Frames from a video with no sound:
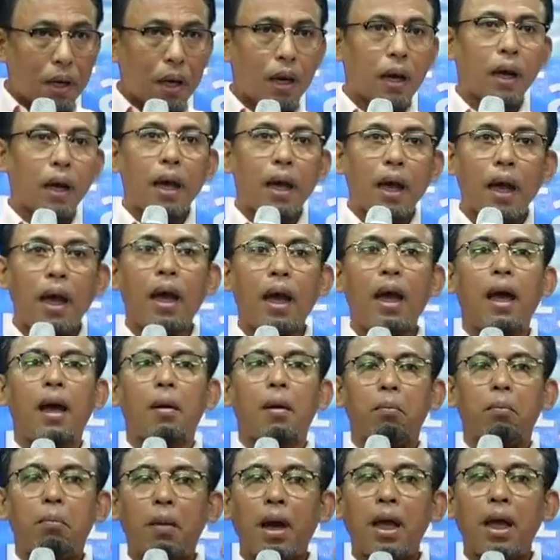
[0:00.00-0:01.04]
ยงแค่
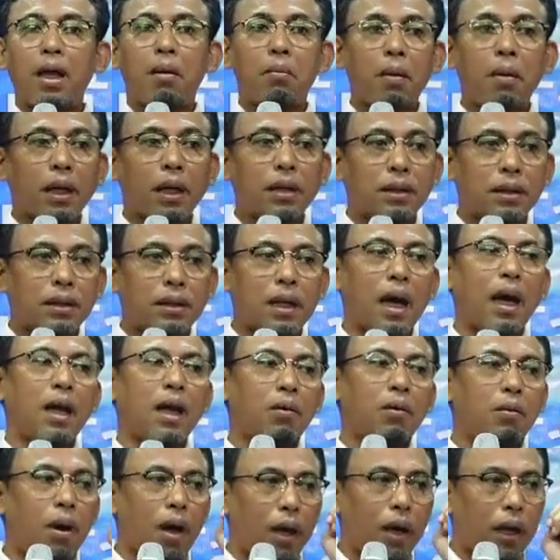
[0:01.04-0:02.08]
ไม่มั่นใจ
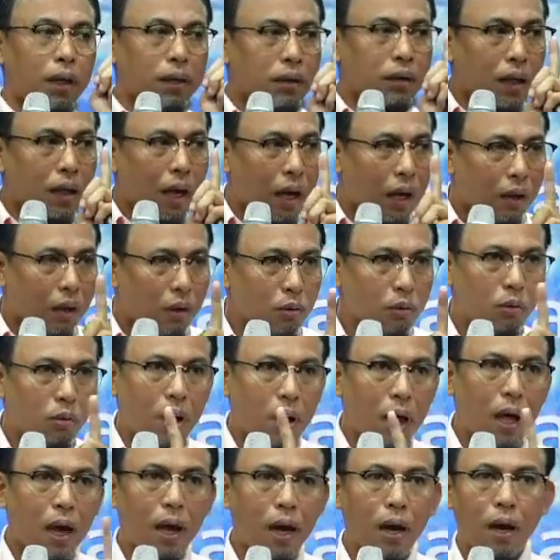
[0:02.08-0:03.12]
ว่าจะดู
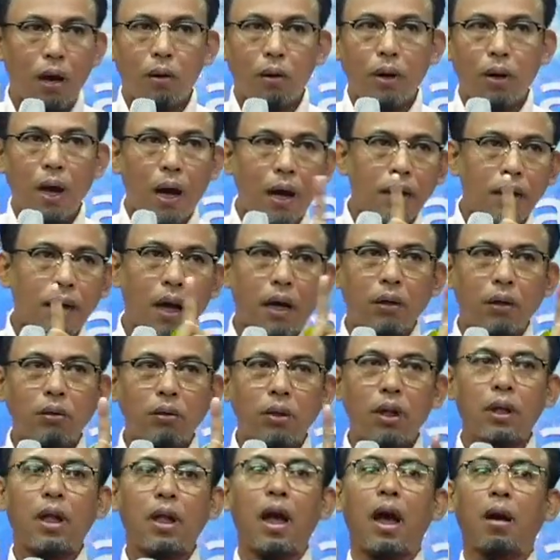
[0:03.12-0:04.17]
แลเขาได้อย่างยุ
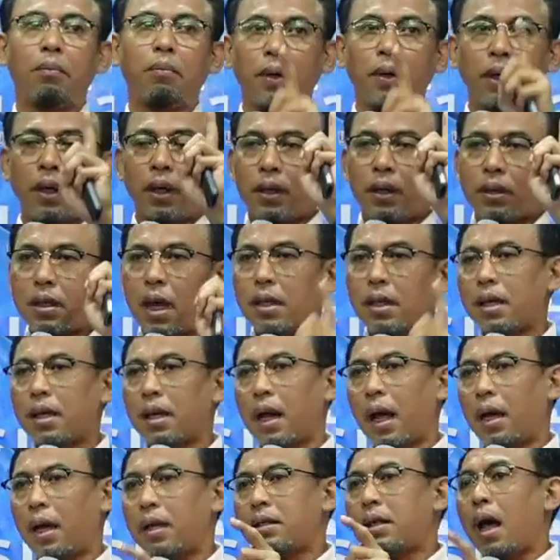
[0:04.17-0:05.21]
ติธรรมศาส
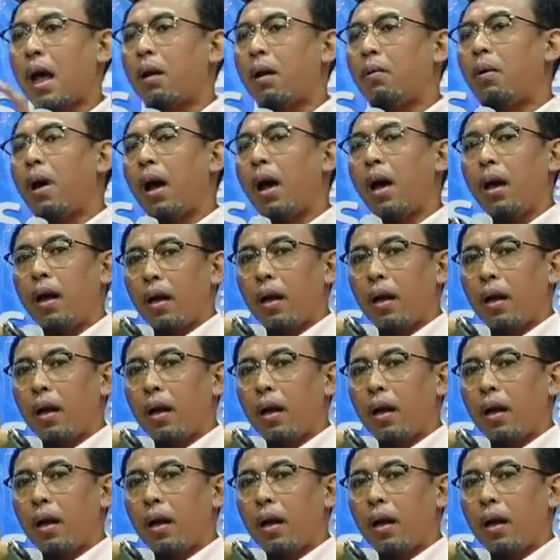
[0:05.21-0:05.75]
นาสั่งว่า